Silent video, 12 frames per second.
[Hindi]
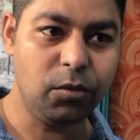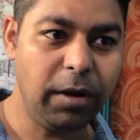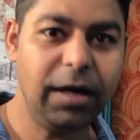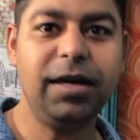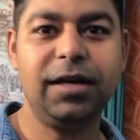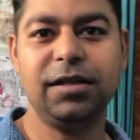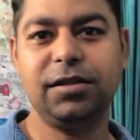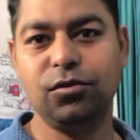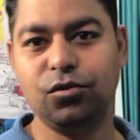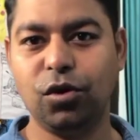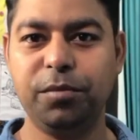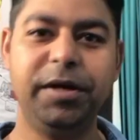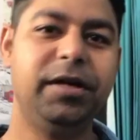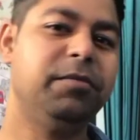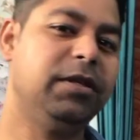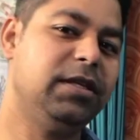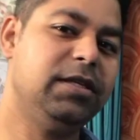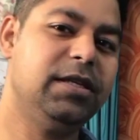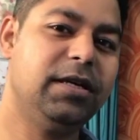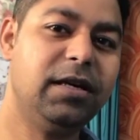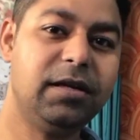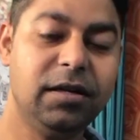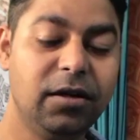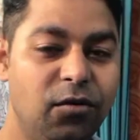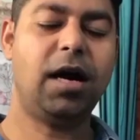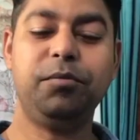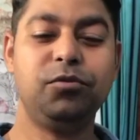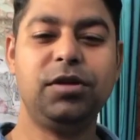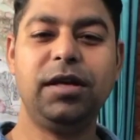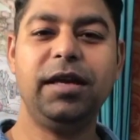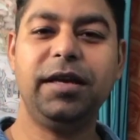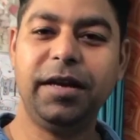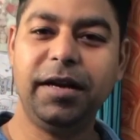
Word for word: मोबाइल डाटा से उसको अपडेट मत कीजिएगा आप उसे एक